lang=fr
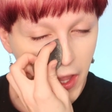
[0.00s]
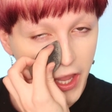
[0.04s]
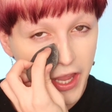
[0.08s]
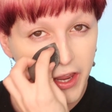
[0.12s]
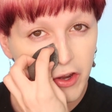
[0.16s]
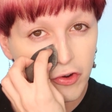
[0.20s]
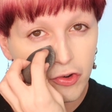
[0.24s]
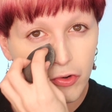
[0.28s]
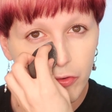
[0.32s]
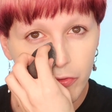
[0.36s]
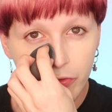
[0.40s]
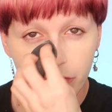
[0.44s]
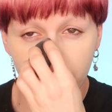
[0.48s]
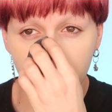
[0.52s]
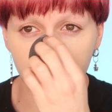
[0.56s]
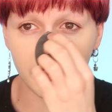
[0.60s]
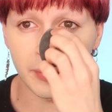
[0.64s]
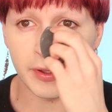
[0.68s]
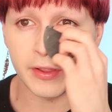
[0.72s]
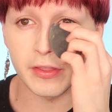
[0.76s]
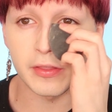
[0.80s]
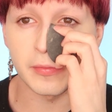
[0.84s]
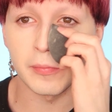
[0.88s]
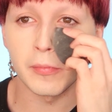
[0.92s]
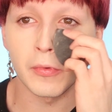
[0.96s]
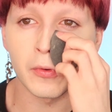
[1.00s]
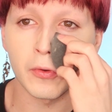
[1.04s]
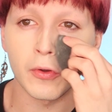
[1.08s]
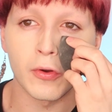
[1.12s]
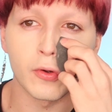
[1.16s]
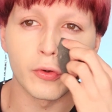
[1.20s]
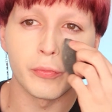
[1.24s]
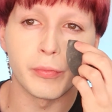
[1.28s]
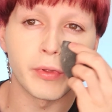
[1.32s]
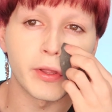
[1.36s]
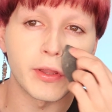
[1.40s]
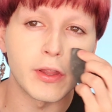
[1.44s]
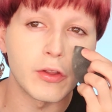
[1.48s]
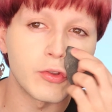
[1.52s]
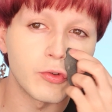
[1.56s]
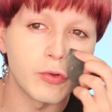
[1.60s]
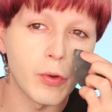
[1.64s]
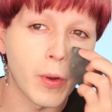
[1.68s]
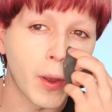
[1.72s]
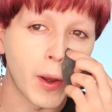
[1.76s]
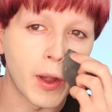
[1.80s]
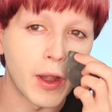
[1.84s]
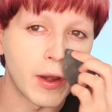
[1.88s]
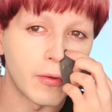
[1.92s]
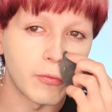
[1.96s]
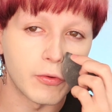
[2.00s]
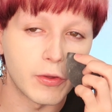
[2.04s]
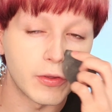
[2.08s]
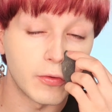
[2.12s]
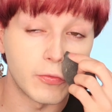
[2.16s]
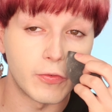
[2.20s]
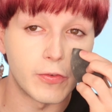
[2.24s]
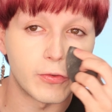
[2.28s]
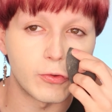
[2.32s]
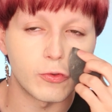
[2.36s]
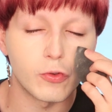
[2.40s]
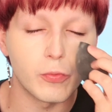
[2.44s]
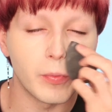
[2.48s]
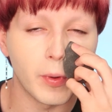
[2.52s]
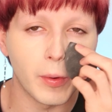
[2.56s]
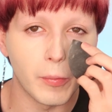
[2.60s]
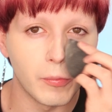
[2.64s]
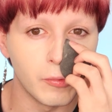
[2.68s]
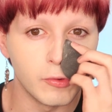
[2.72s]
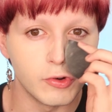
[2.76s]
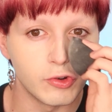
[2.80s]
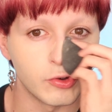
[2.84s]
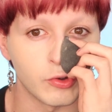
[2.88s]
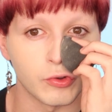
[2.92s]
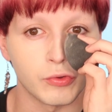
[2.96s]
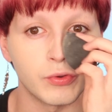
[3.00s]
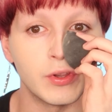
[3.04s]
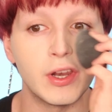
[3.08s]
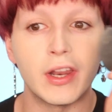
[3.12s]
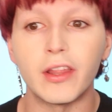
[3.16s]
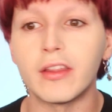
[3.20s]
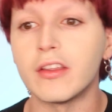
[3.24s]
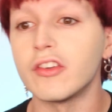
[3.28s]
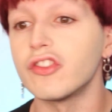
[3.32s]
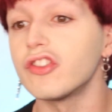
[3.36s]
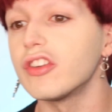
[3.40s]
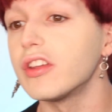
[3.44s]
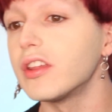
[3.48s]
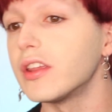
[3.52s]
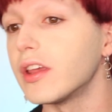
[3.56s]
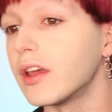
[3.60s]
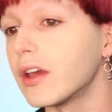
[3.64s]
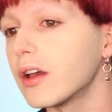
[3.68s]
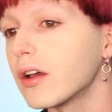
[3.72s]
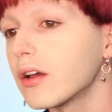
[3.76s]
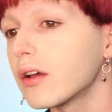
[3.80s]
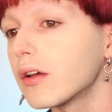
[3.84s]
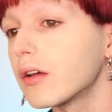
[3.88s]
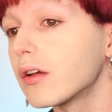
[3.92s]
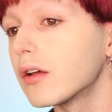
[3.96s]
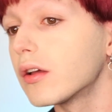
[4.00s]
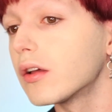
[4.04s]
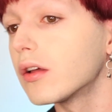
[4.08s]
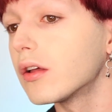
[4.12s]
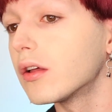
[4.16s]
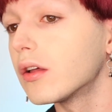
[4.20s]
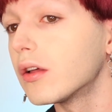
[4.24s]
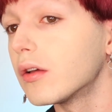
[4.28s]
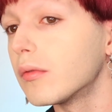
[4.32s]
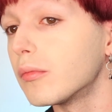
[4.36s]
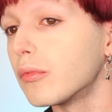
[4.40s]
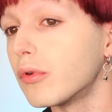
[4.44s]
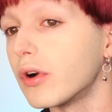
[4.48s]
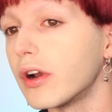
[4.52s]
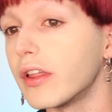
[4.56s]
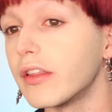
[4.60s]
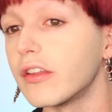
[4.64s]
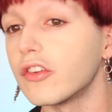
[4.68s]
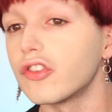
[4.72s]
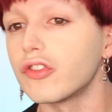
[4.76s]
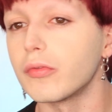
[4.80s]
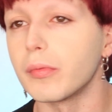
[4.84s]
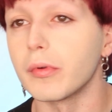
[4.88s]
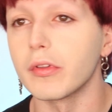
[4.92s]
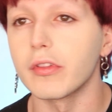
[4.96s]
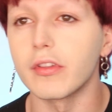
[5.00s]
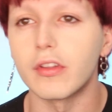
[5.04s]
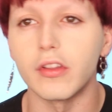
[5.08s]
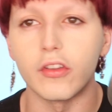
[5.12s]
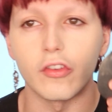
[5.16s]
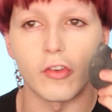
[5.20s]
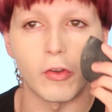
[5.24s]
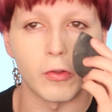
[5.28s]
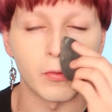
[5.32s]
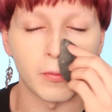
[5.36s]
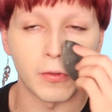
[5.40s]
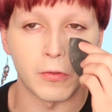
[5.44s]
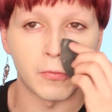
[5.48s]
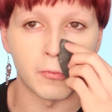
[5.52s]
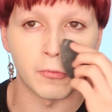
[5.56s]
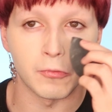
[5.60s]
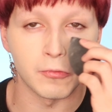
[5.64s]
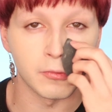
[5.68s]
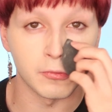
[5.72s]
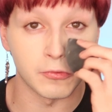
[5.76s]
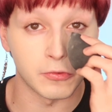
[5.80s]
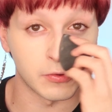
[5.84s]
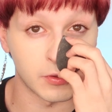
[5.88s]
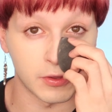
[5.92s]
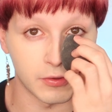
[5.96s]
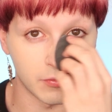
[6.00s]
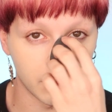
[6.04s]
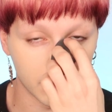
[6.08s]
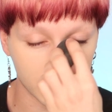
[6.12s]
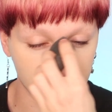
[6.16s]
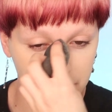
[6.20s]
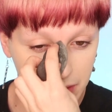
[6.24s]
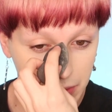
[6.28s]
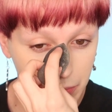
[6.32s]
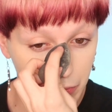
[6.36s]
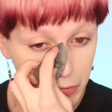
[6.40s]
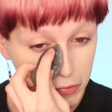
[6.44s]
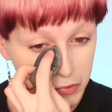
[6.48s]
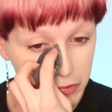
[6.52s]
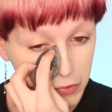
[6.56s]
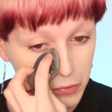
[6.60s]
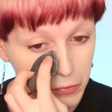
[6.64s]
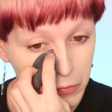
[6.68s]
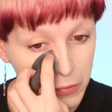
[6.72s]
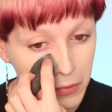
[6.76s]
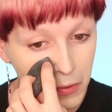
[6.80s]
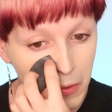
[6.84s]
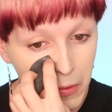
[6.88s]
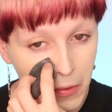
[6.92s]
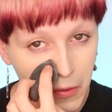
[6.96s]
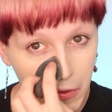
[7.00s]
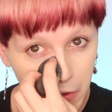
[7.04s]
Et je filme pratiquement qu'en lumière naturelle. Là, euh, il fait super beau aujourd'hui. Il a neigé hier. Bon, la neige, je pense, est déjà en train de fondre vu fait très beau aujourd'hui.